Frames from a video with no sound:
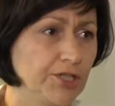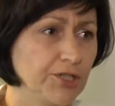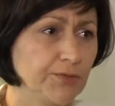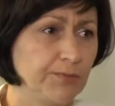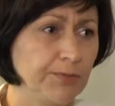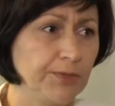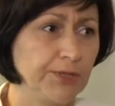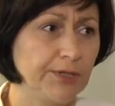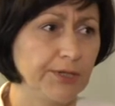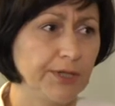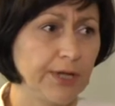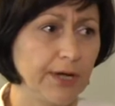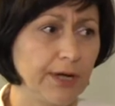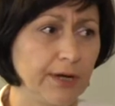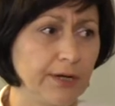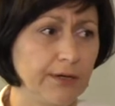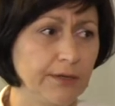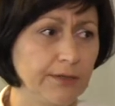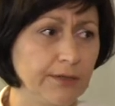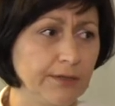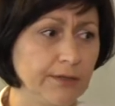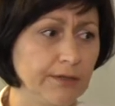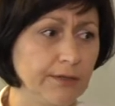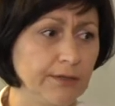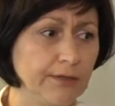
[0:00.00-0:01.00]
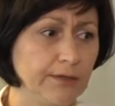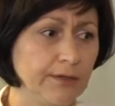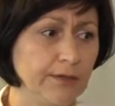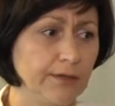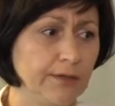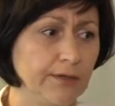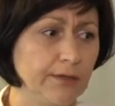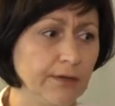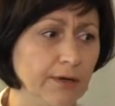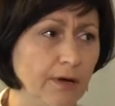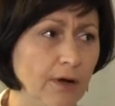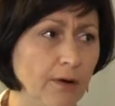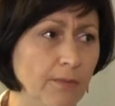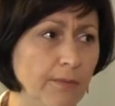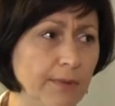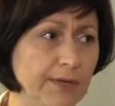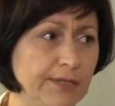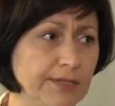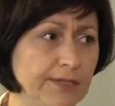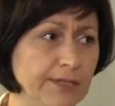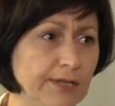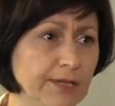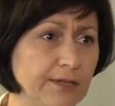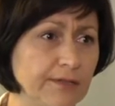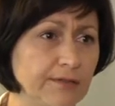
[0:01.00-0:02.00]
Szpital y,
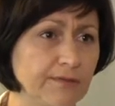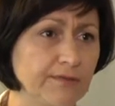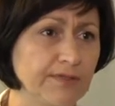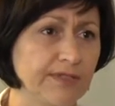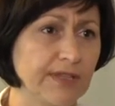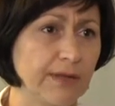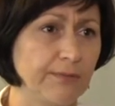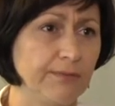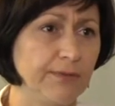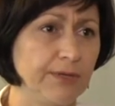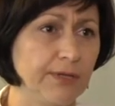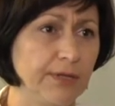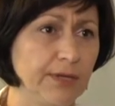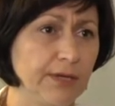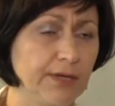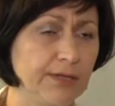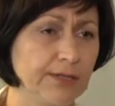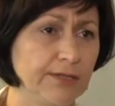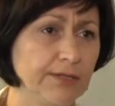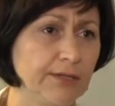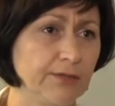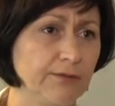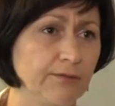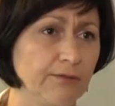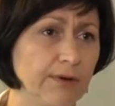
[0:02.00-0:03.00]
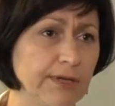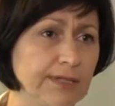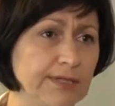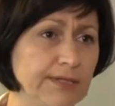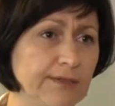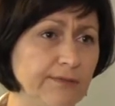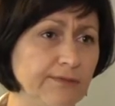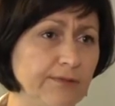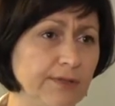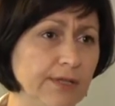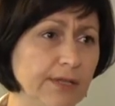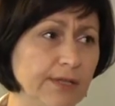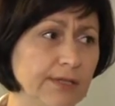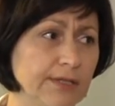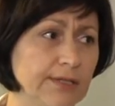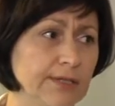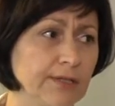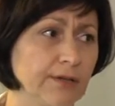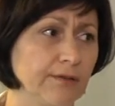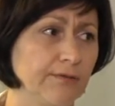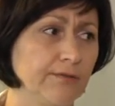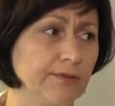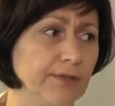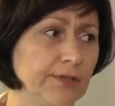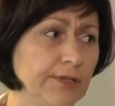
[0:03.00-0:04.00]
obecnie jest w stabilnej sytuacji
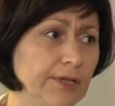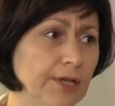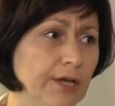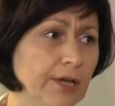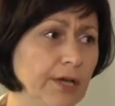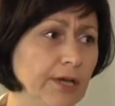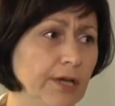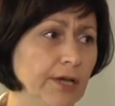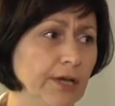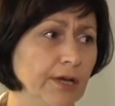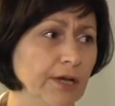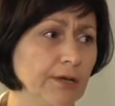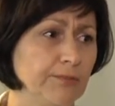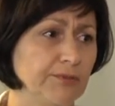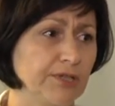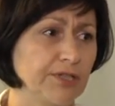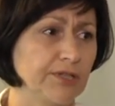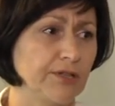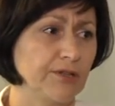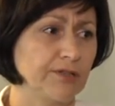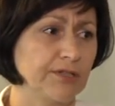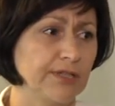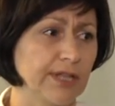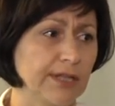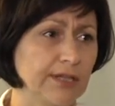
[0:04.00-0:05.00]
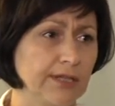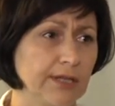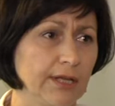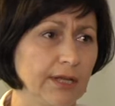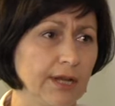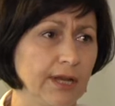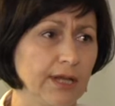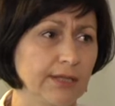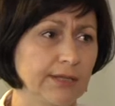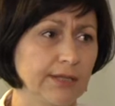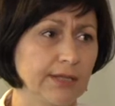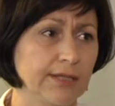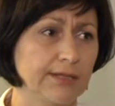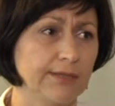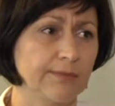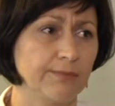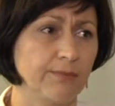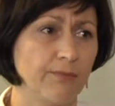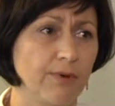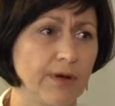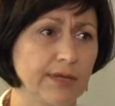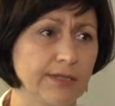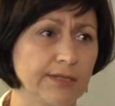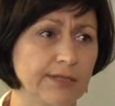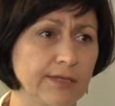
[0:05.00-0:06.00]
finansowej. Przez ostatnie lata
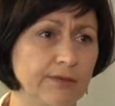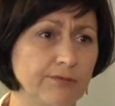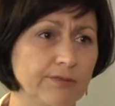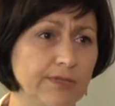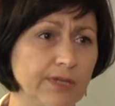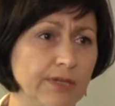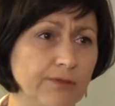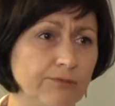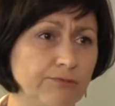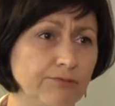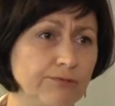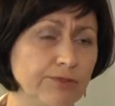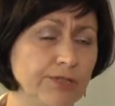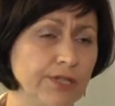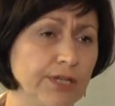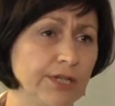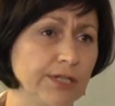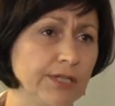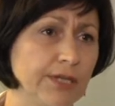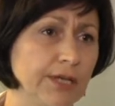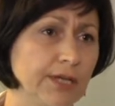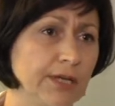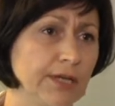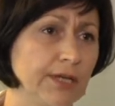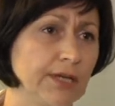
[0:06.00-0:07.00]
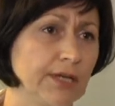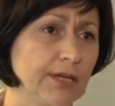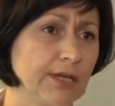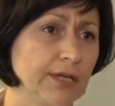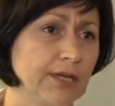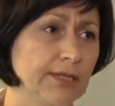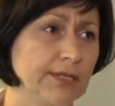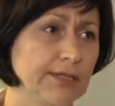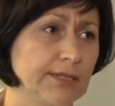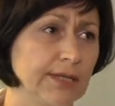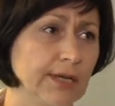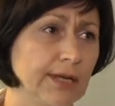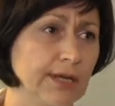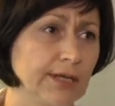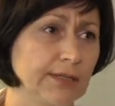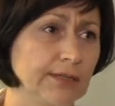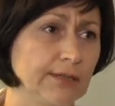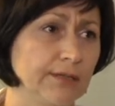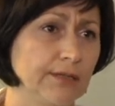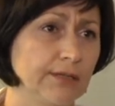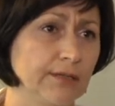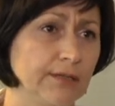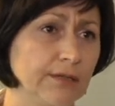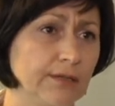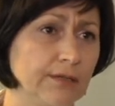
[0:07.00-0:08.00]
spłacał zadłużenie z
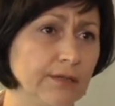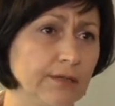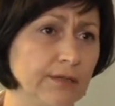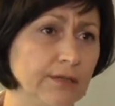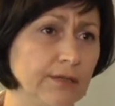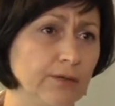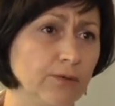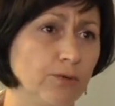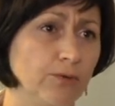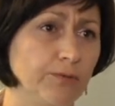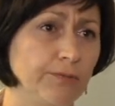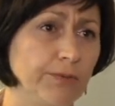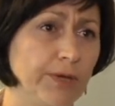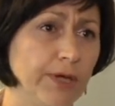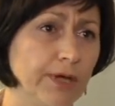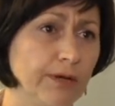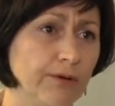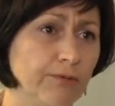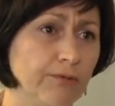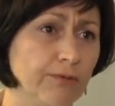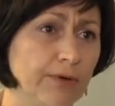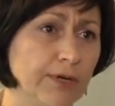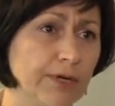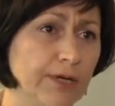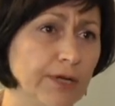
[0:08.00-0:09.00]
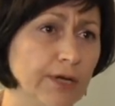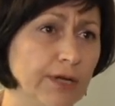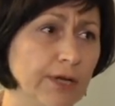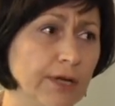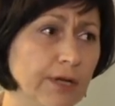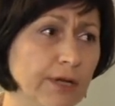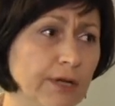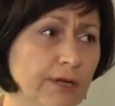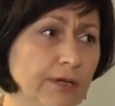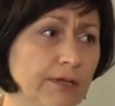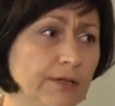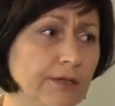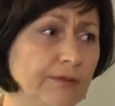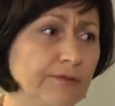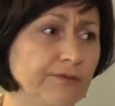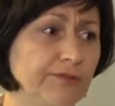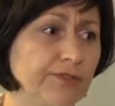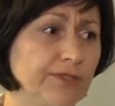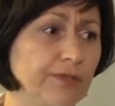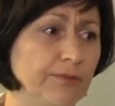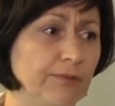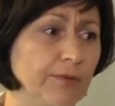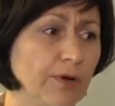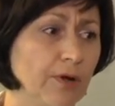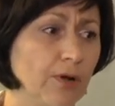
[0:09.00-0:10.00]
lat y, ubiegłych. Y, w
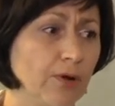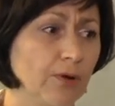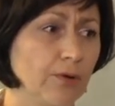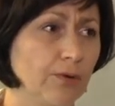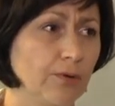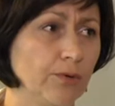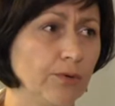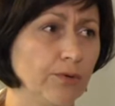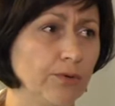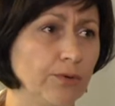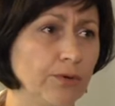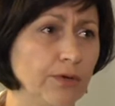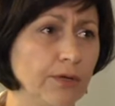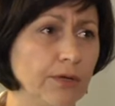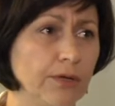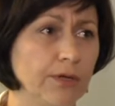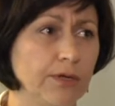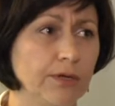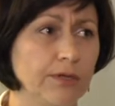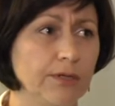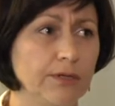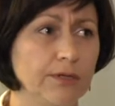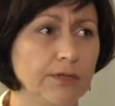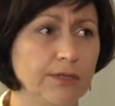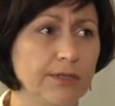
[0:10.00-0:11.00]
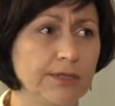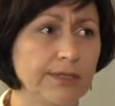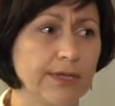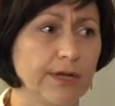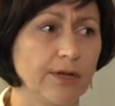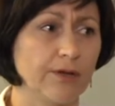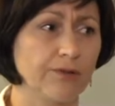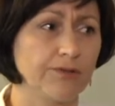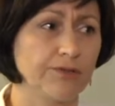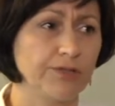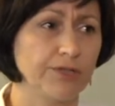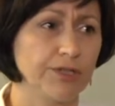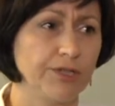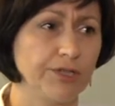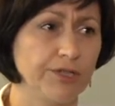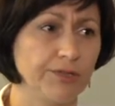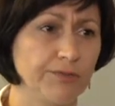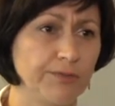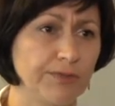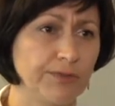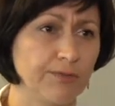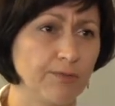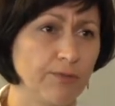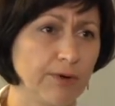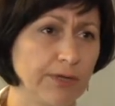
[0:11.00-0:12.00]
tym roku
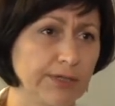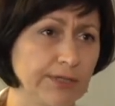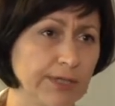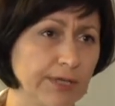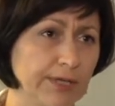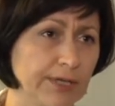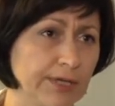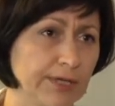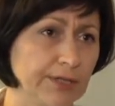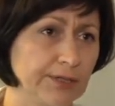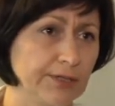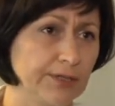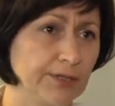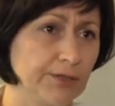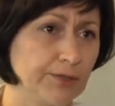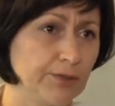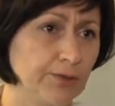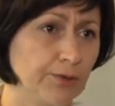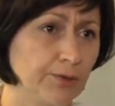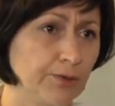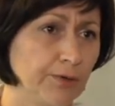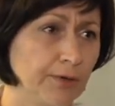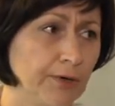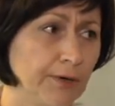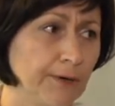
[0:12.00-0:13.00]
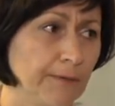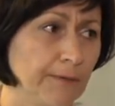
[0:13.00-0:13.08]
zakończyliśmy spłatę kredytu